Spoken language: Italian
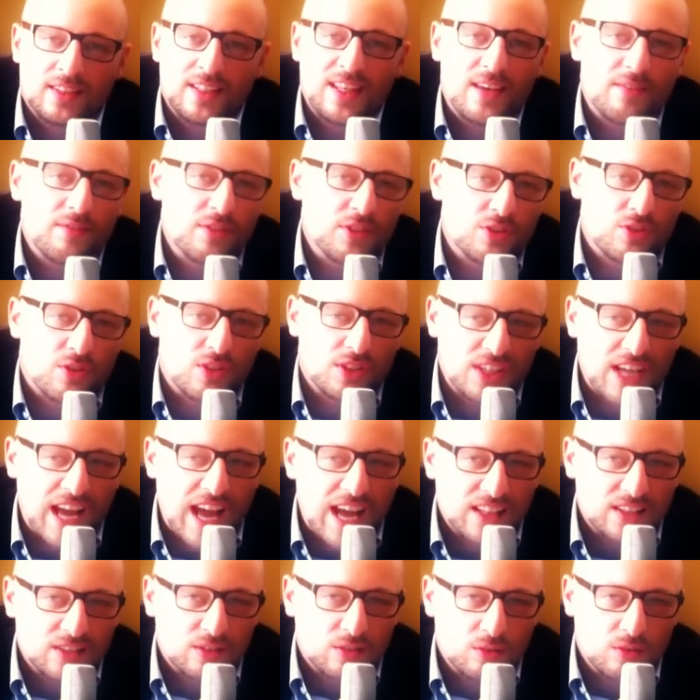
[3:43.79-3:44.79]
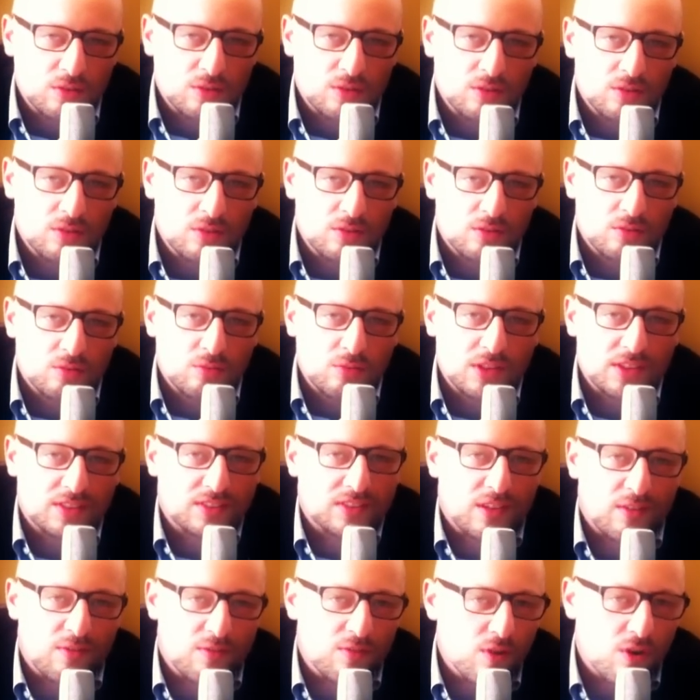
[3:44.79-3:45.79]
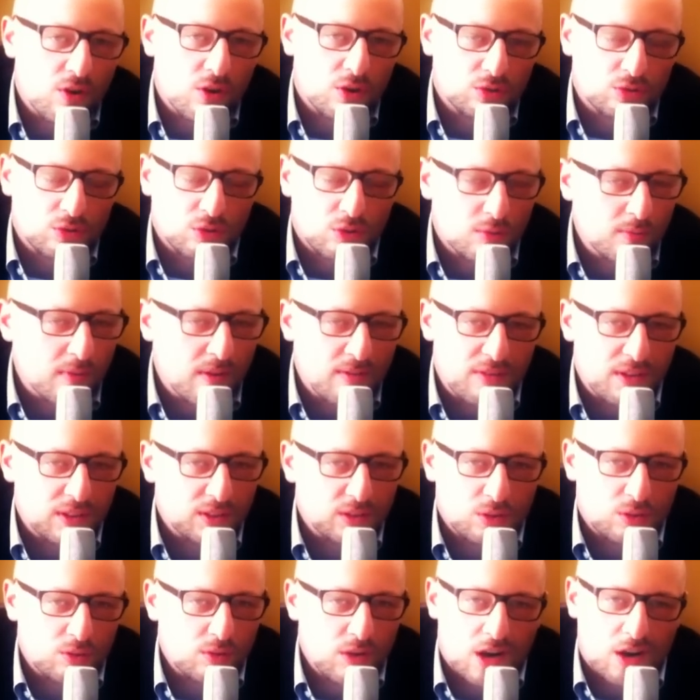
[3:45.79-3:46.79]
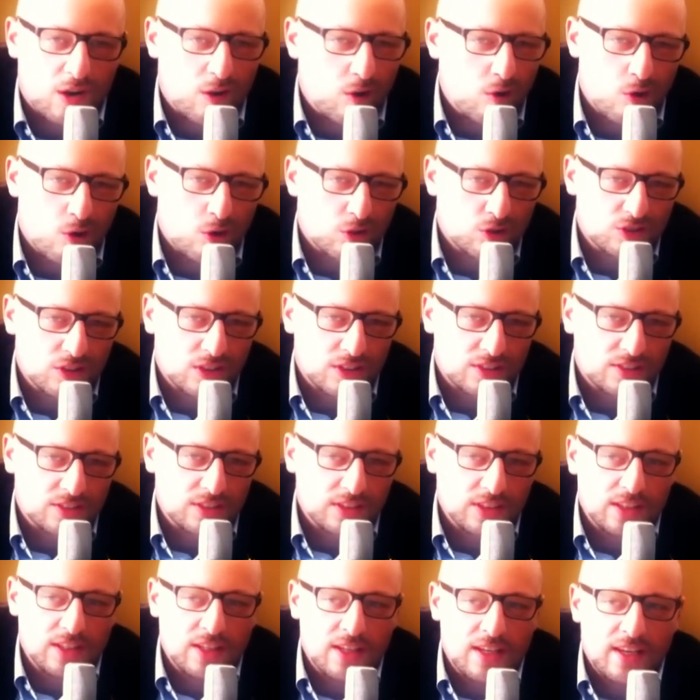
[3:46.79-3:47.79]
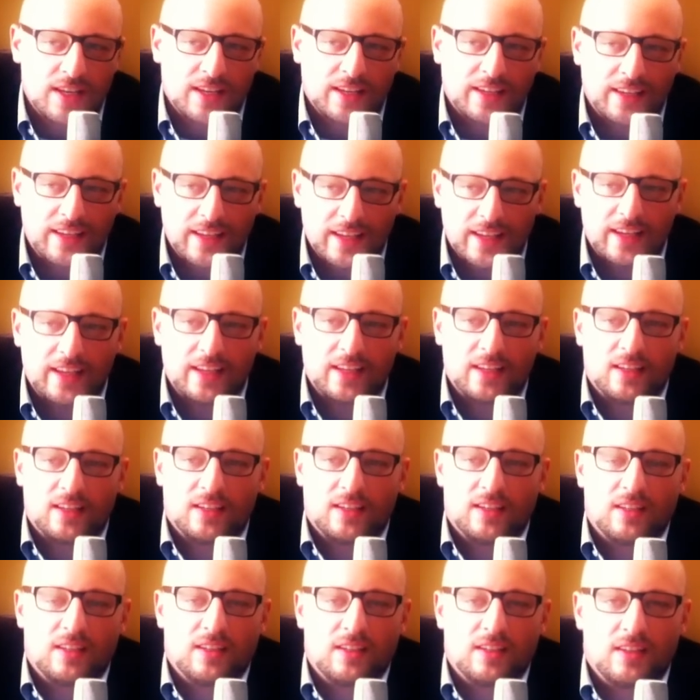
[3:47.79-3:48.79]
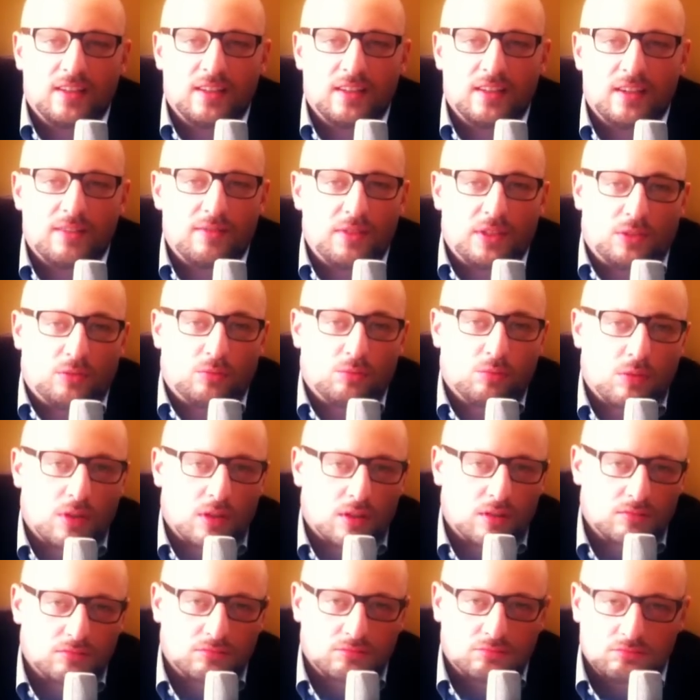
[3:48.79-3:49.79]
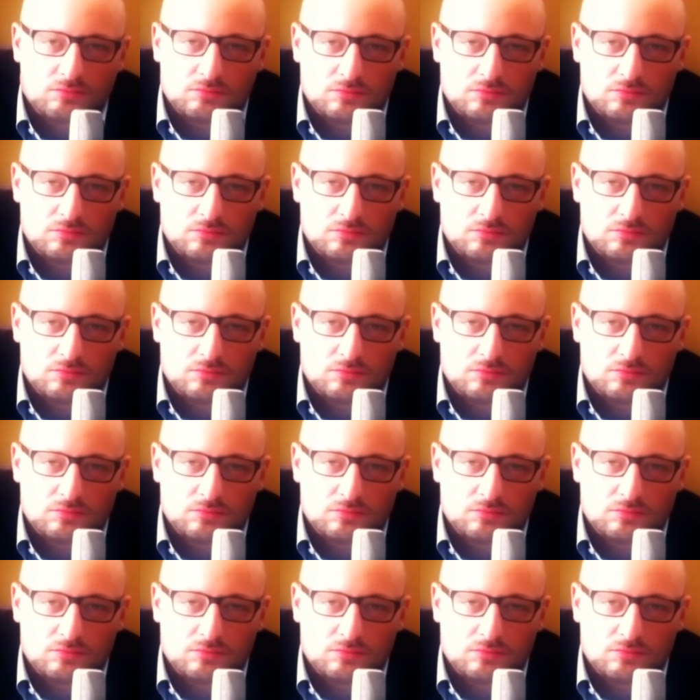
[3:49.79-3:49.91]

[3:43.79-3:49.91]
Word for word: Chi ha visionato questa foto, come ha fatto a non accorgersi che eh, la vettura